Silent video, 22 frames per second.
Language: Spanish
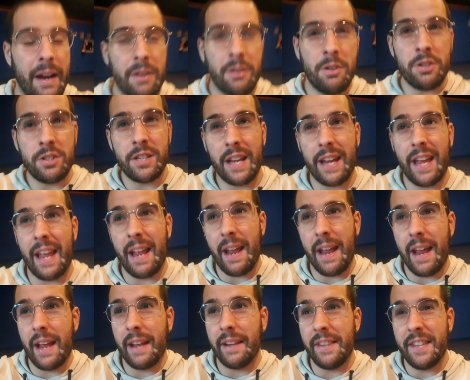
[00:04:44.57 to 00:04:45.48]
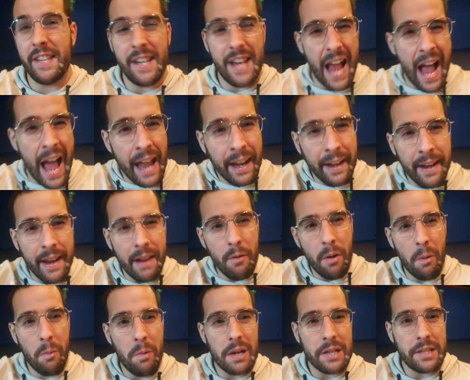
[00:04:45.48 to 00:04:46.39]
no sé qué, Driane
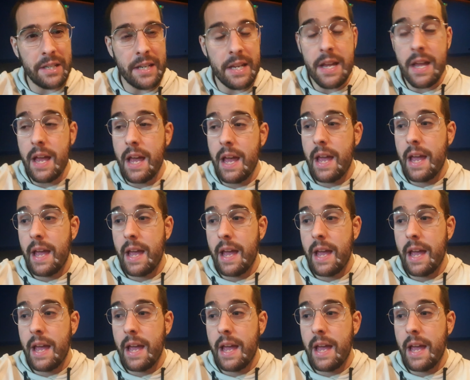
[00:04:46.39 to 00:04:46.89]
o algo así,